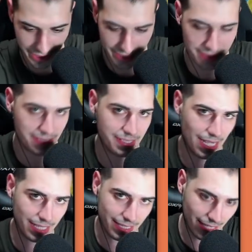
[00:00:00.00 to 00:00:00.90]
dei
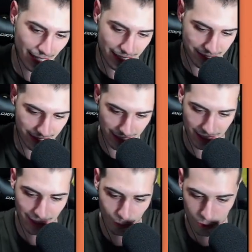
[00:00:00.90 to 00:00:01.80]
60 casse
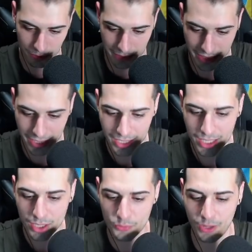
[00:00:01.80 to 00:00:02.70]
enormi
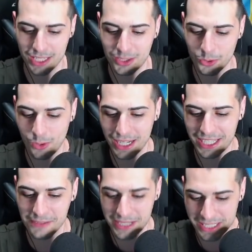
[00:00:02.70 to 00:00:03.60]
fatto
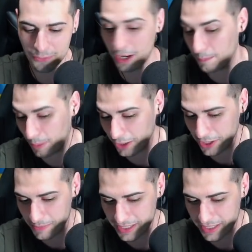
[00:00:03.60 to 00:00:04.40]
qualche mese fa, un paio di mesi